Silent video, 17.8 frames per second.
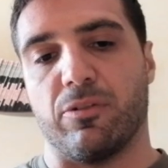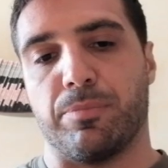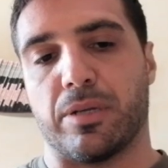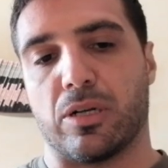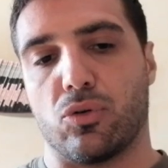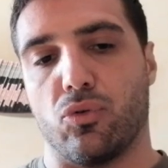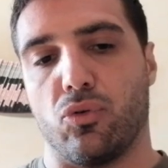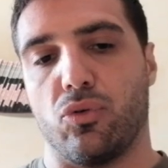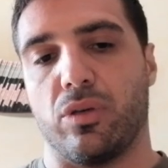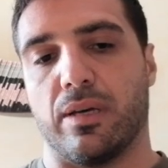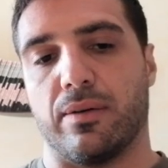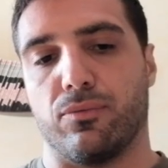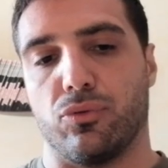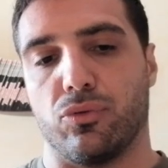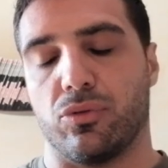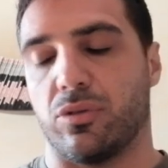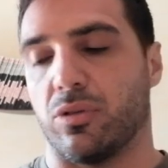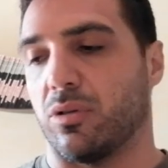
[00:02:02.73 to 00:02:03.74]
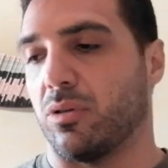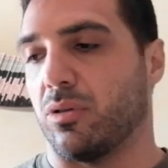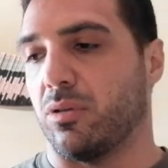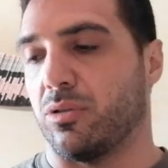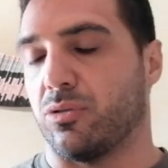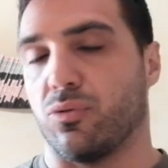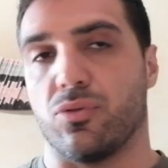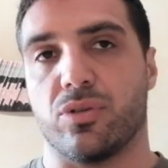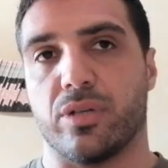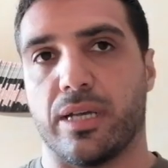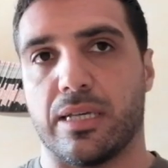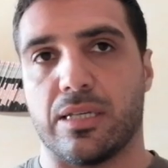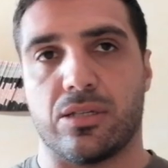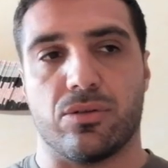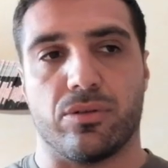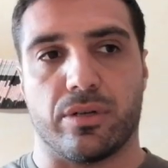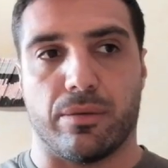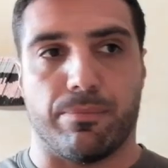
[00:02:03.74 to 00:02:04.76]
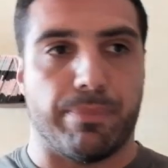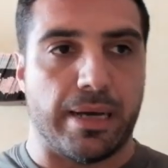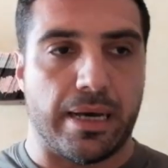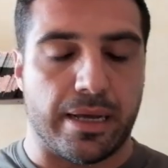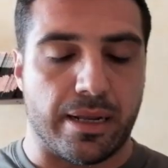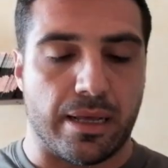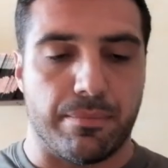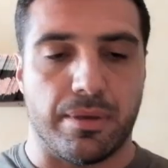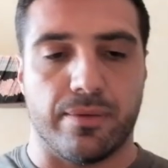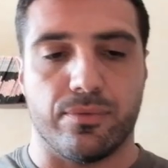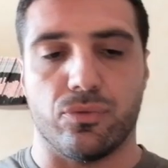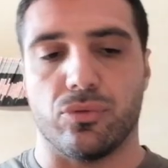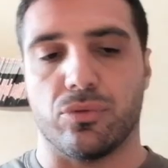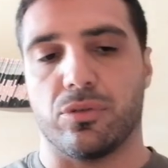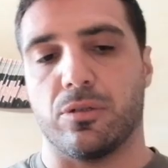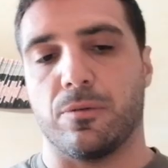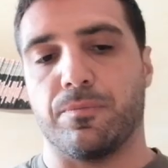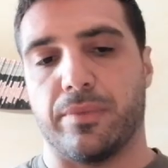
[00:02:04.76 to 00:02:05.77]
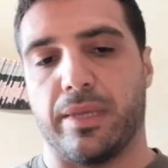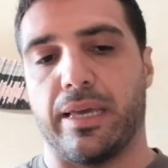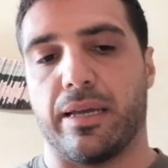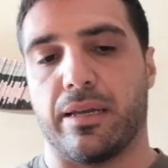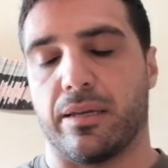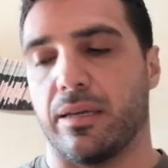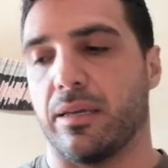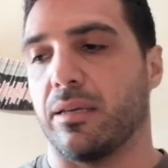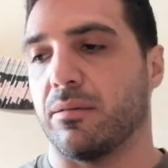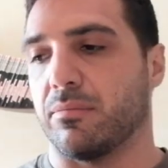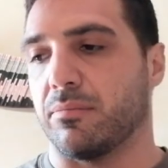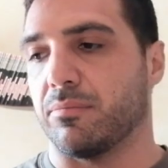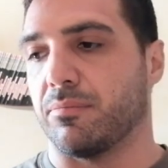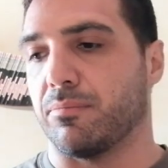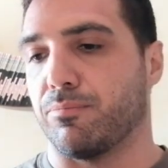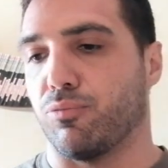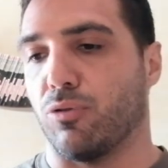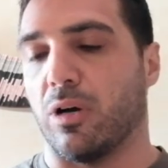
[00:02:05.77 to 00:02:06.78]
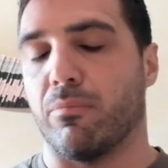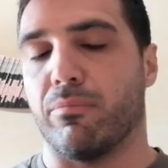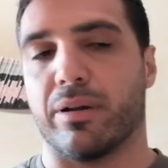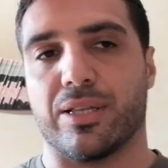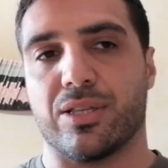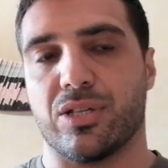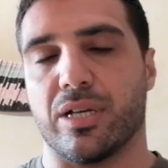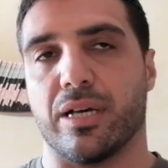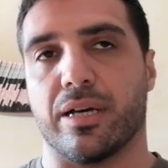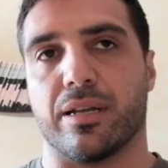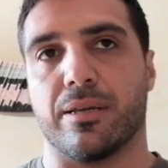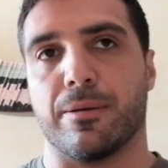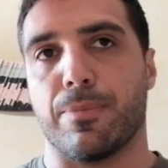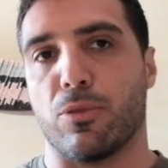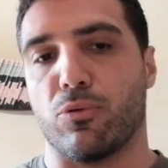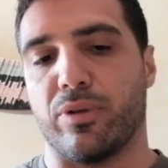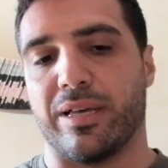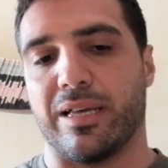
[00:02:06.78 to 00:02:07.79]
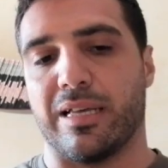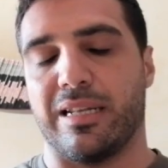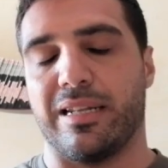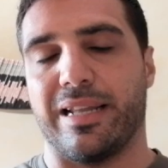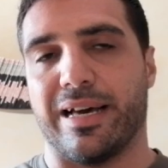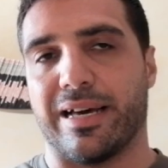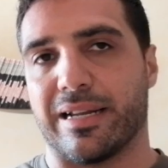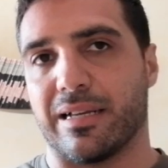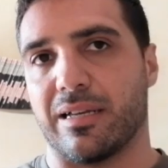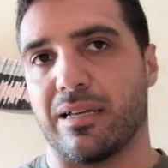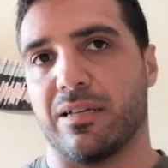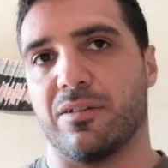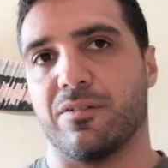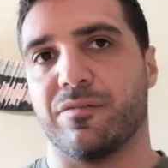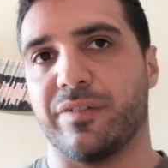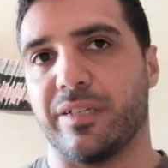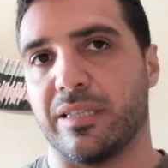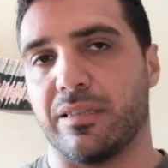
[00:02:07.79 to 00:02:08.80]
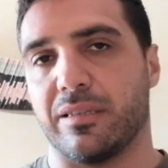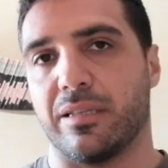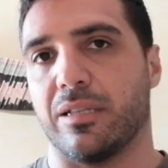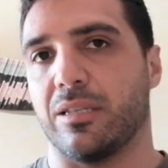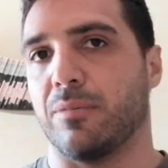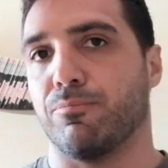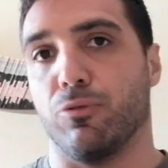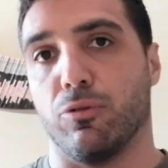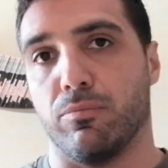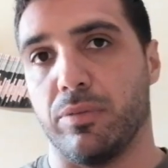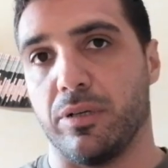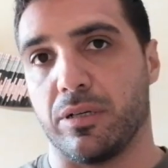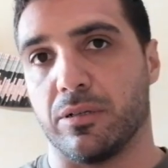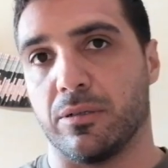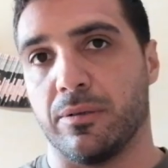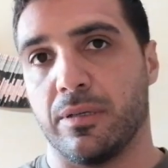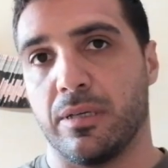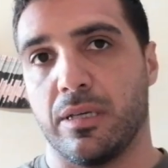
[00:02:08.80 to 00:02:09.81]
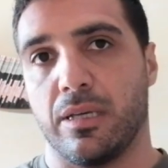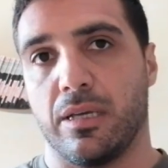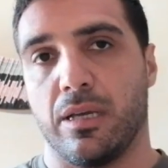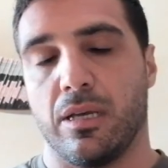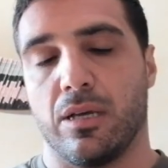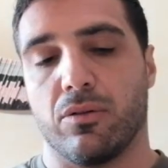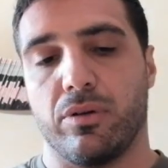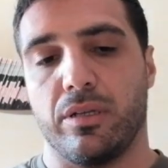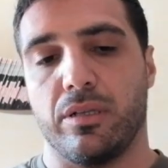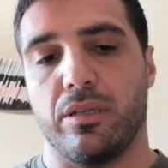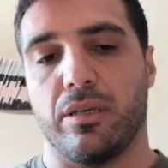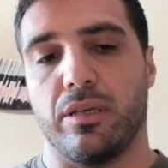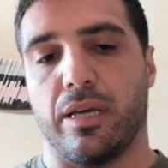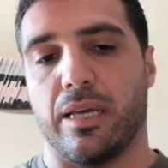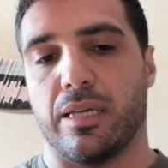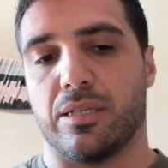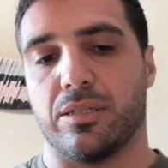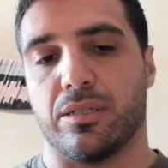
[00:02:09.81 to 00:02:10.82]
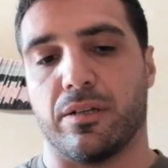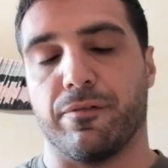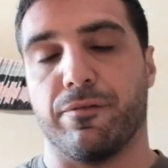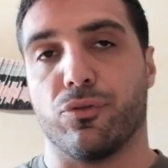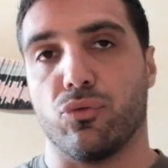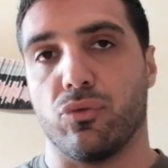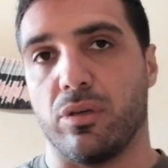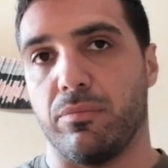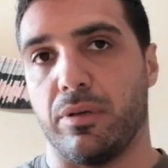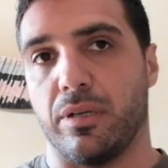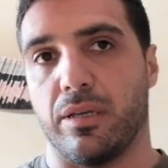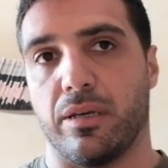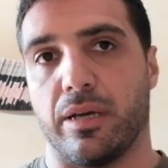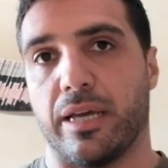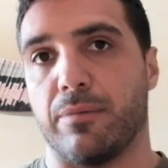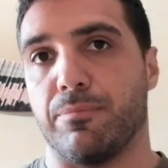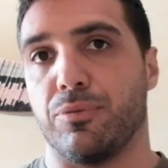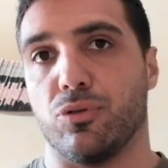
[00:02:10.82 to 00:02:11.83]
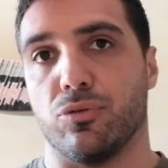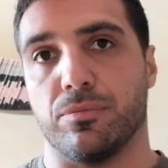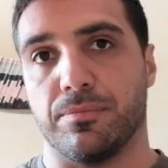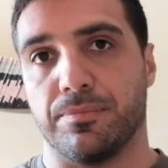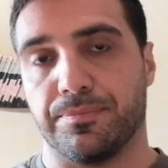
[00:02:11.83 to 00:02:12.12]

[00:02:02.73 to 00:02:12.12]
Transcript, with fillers: per cui ha avuto il successo che pare abbia avuto è che mm, può abbracciare una larga fetta di pubblico, quindi essere fruibile ai più.